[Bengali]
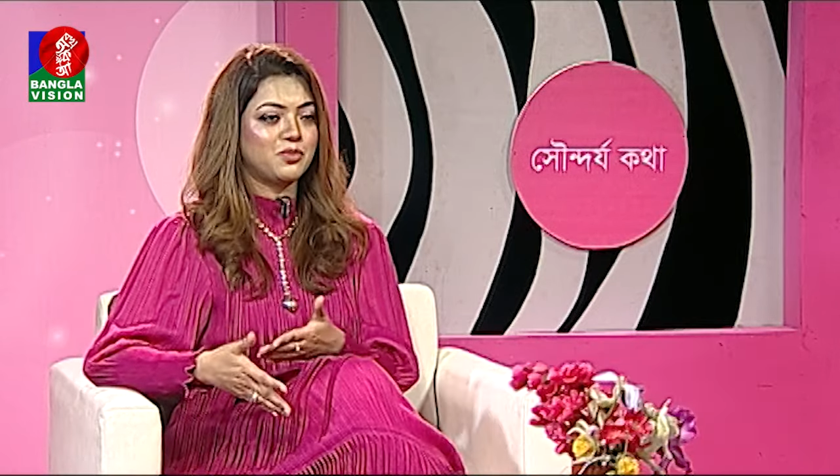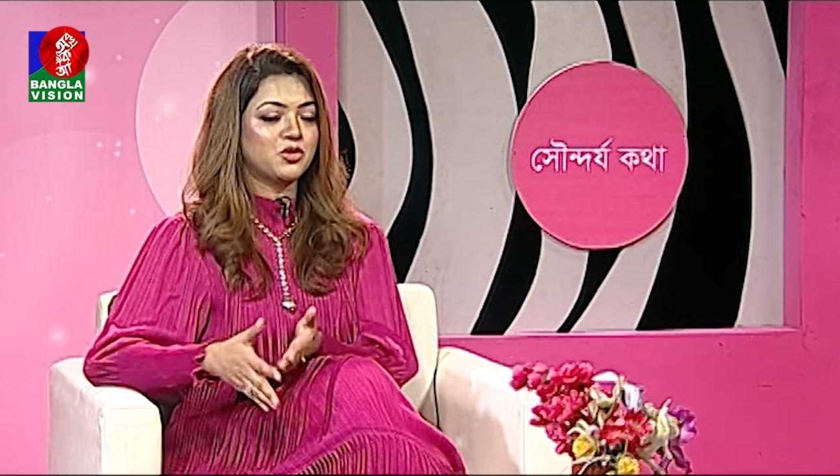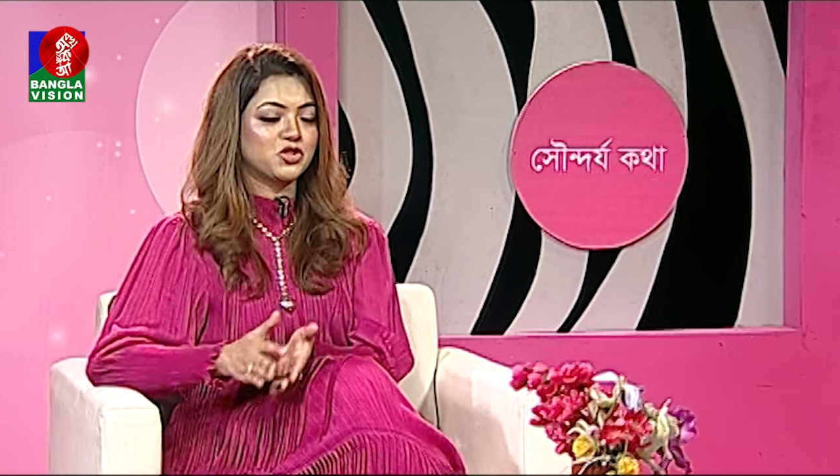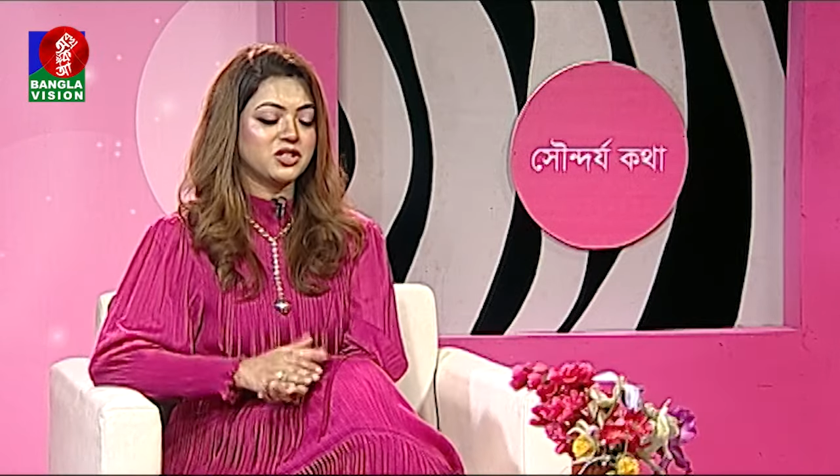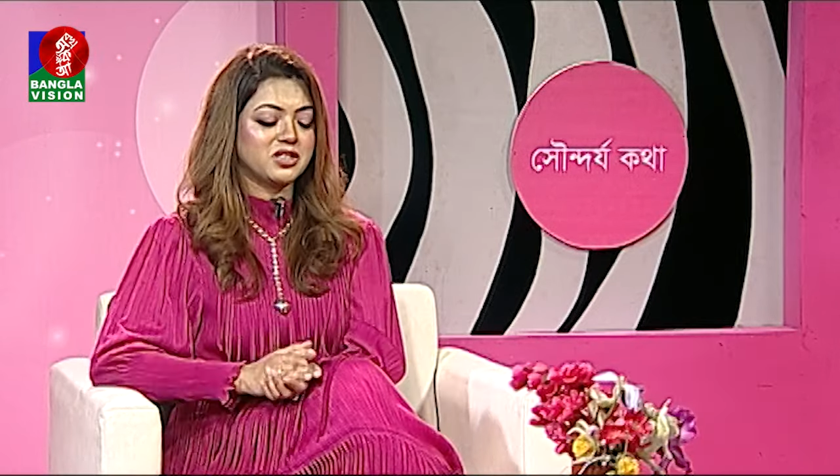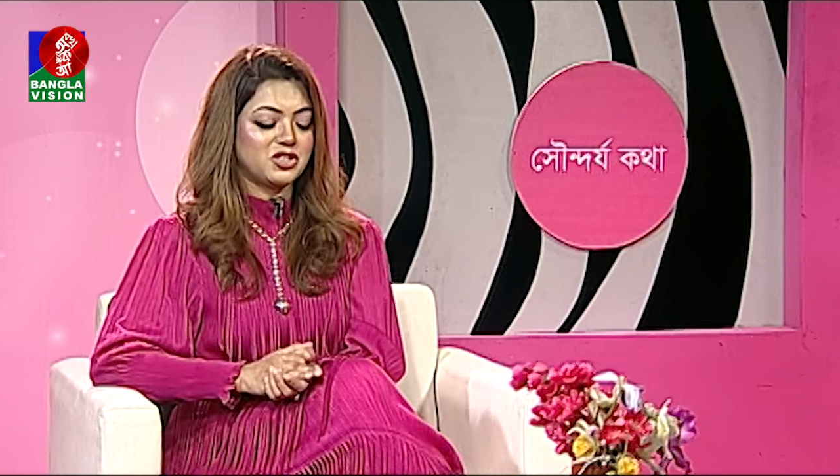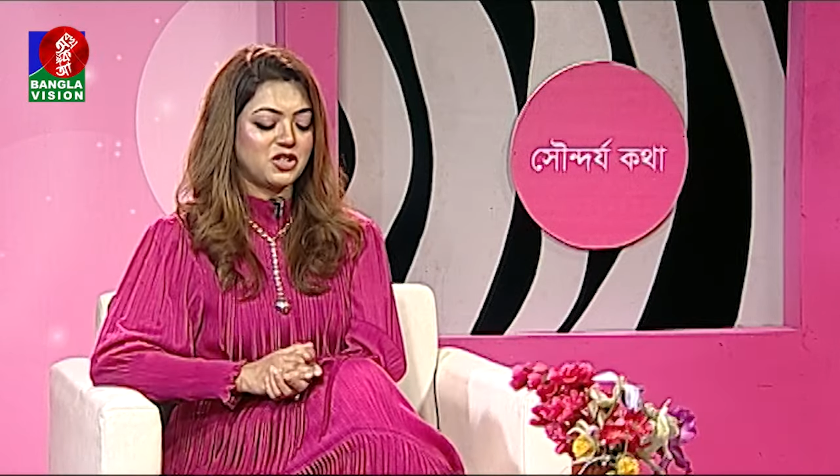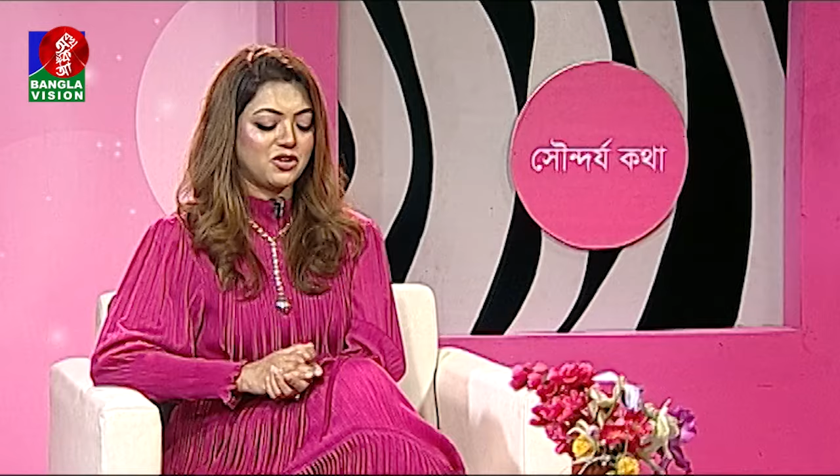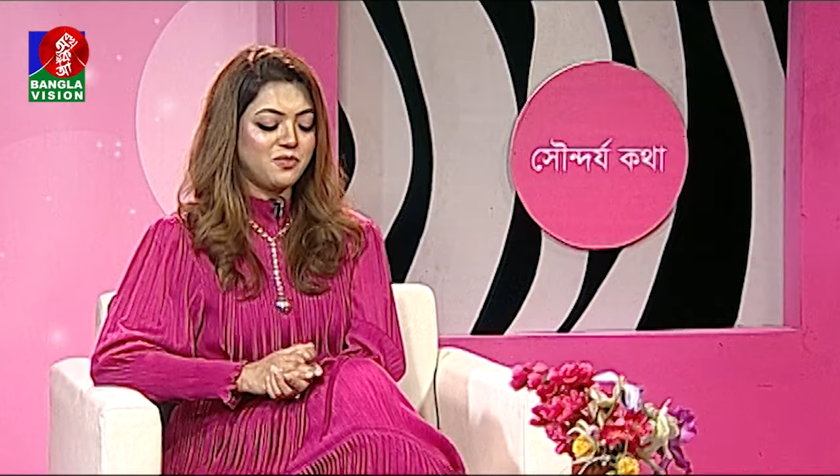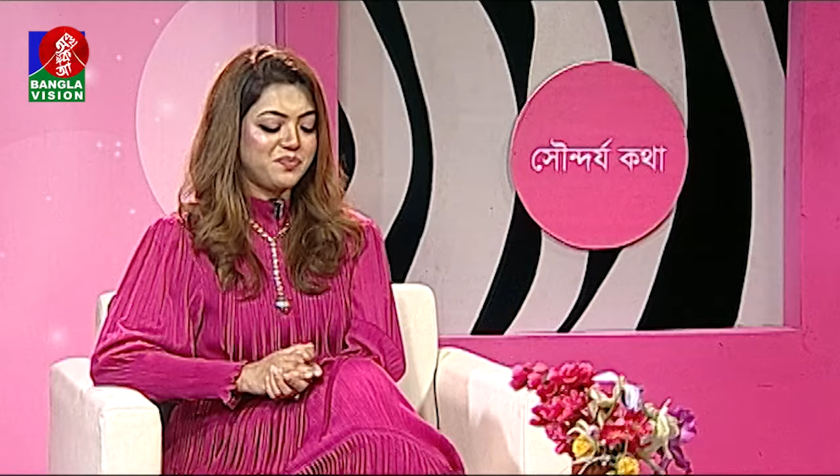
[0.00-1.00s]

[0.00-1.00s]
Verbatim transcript: পোর্শনটা ছিল